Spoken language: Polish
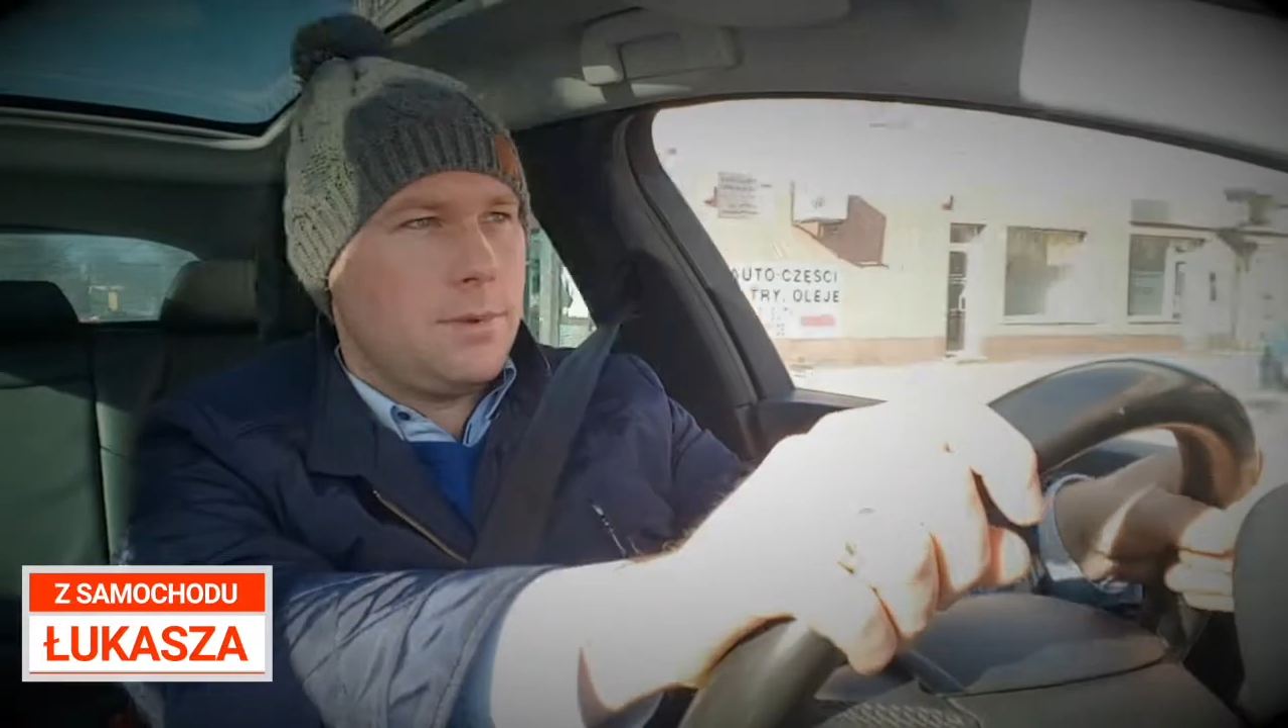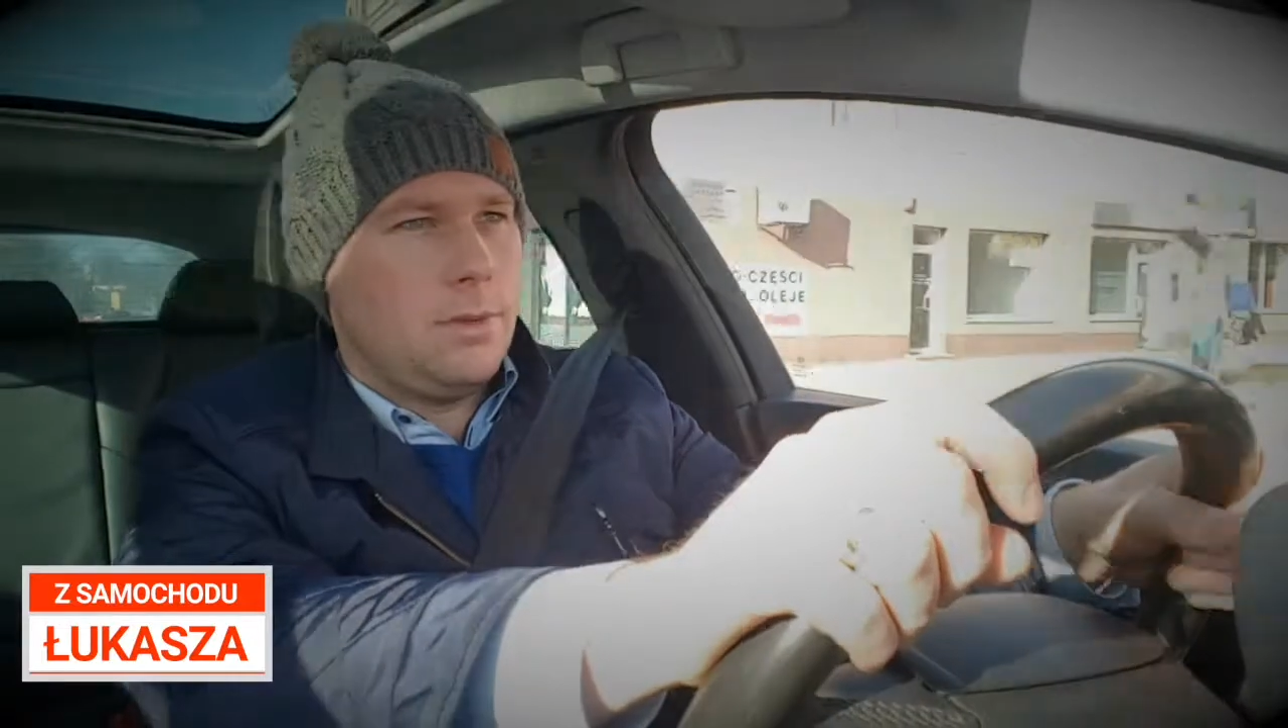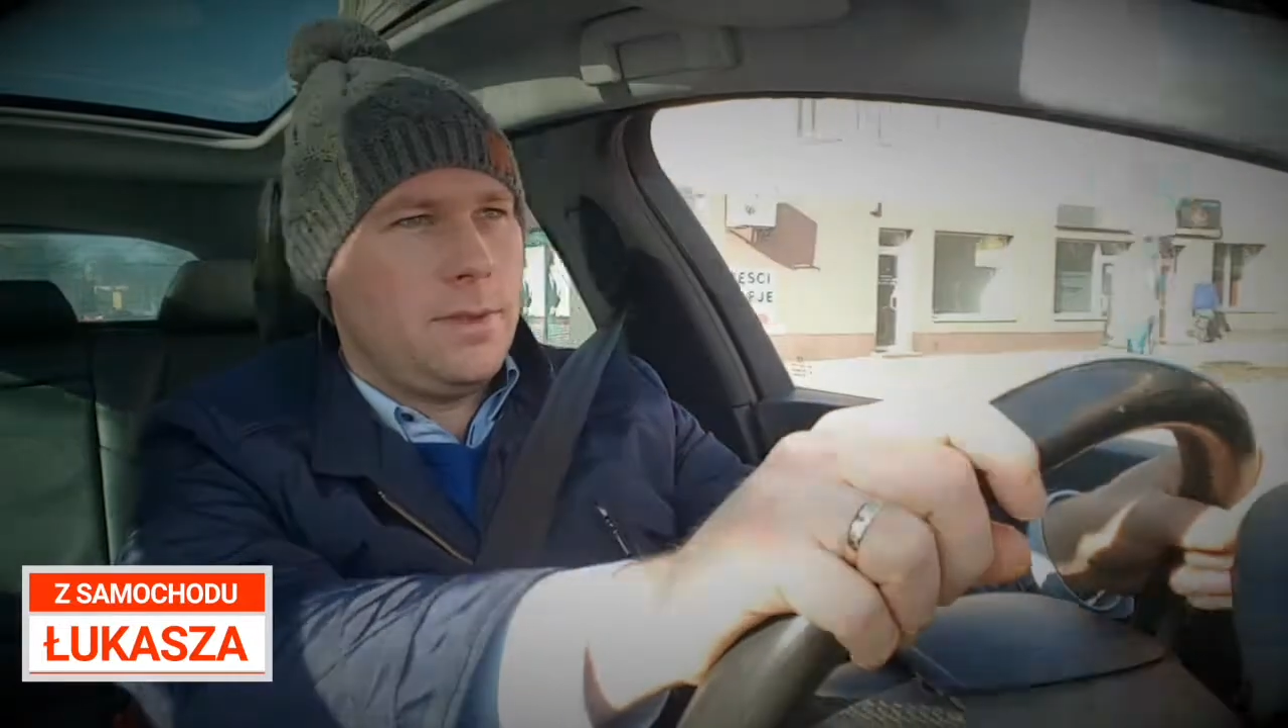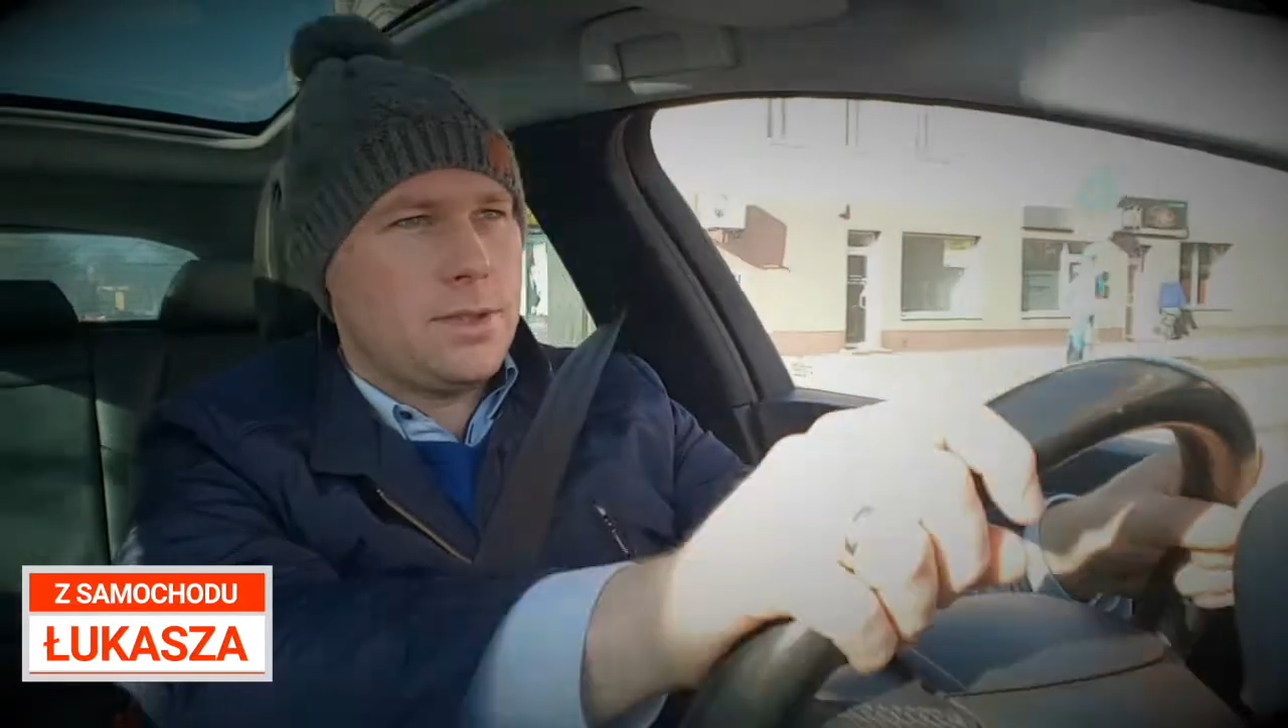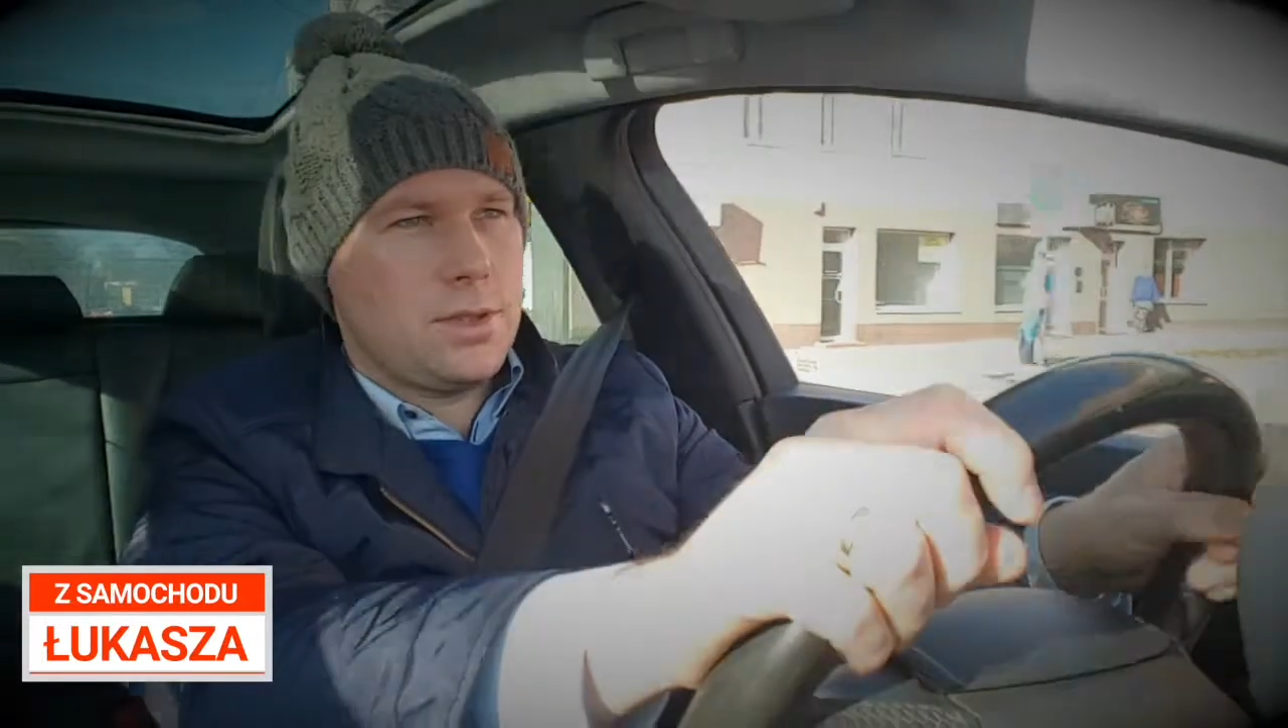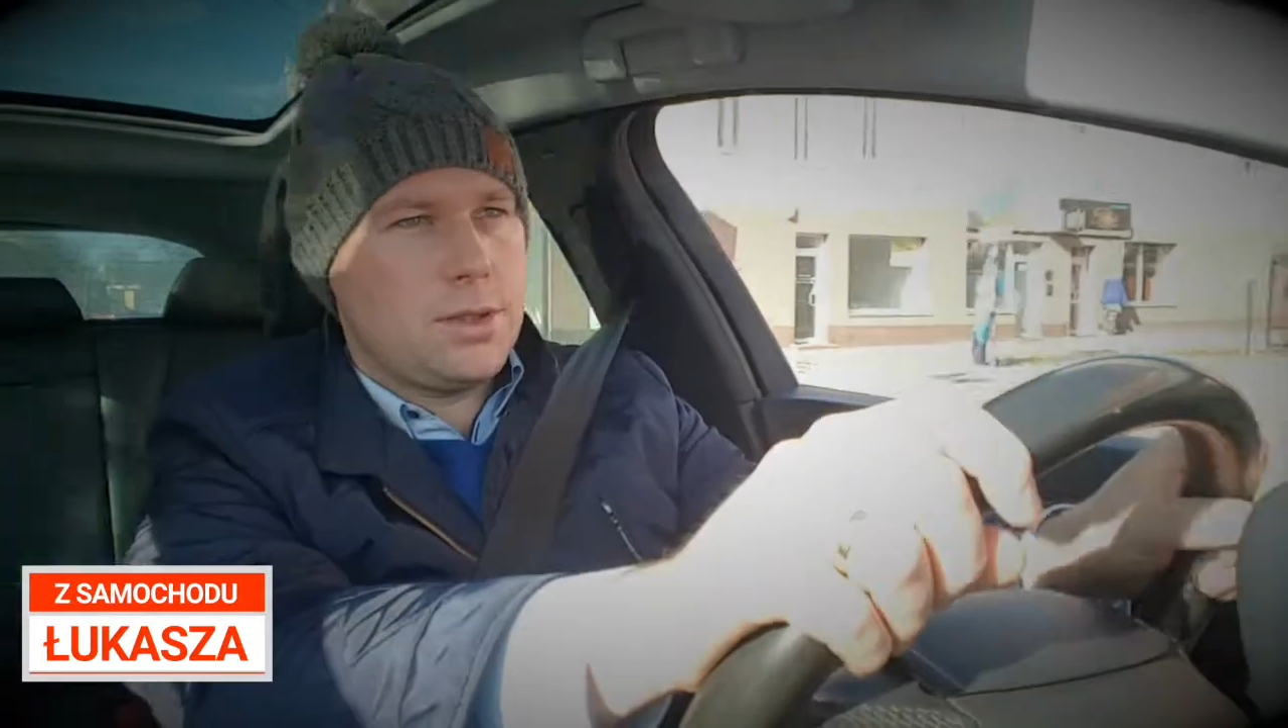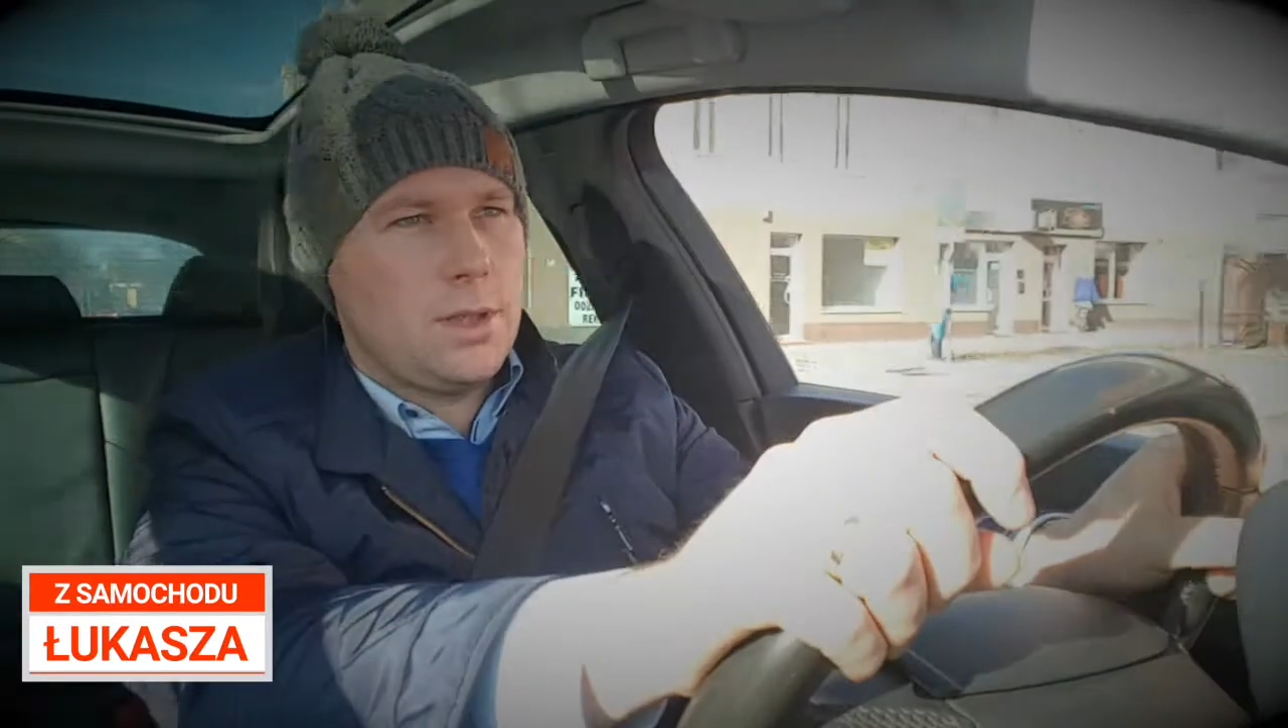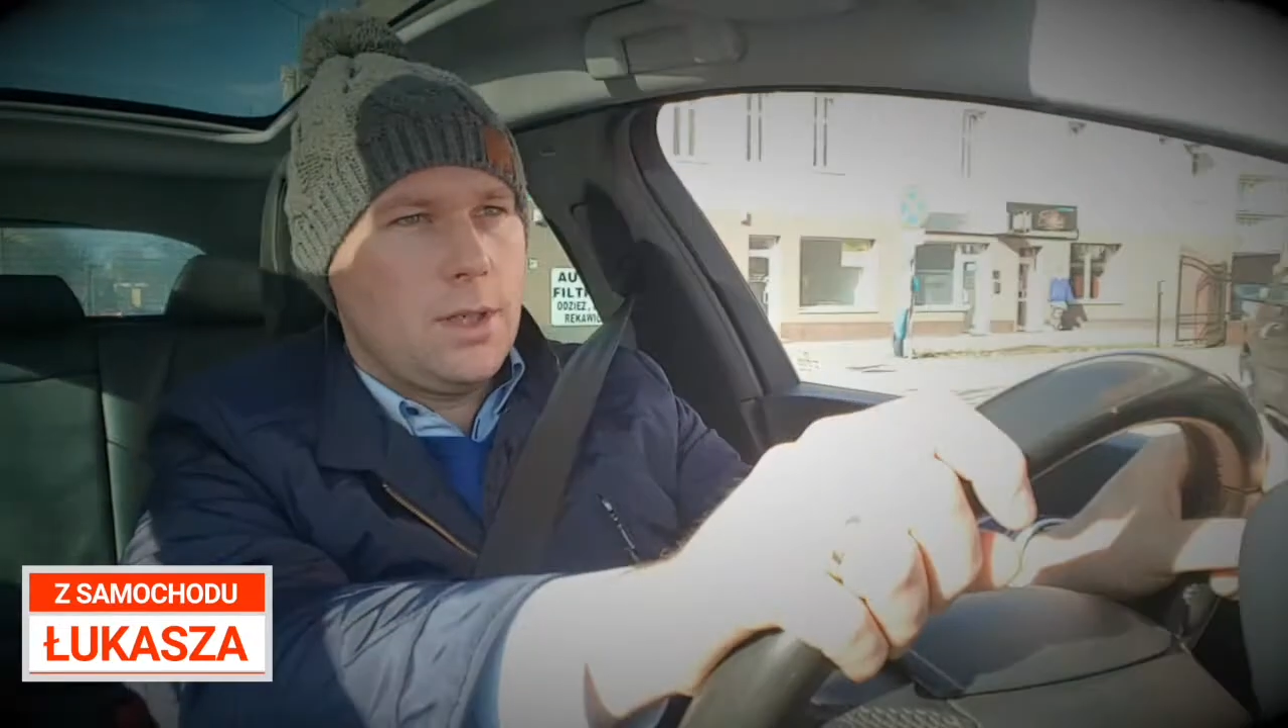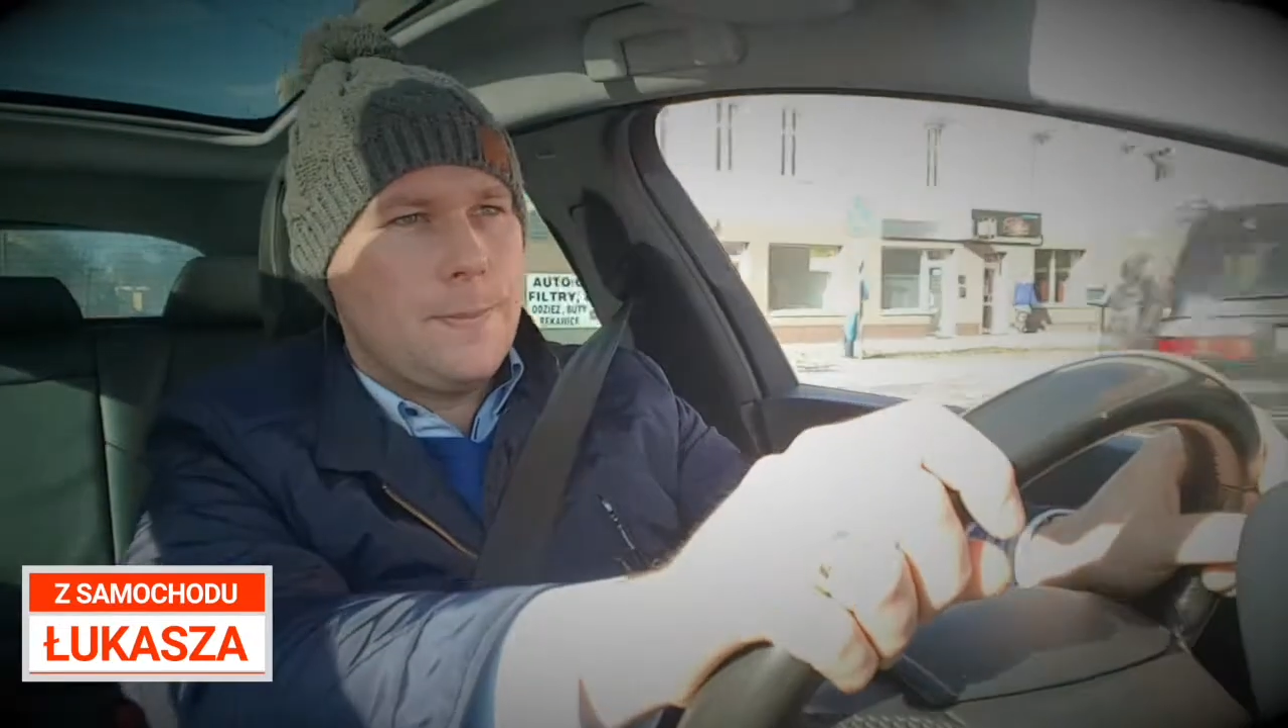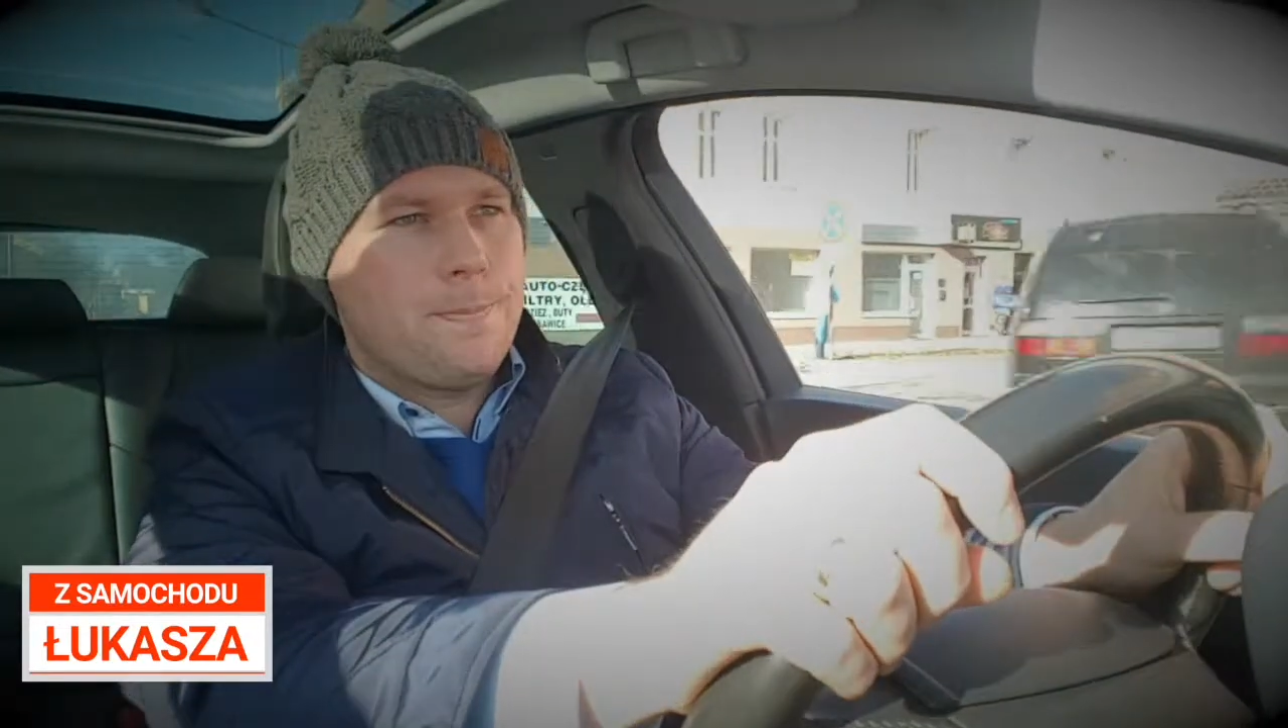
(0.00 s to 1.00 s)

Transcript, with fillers: aby obejrzeć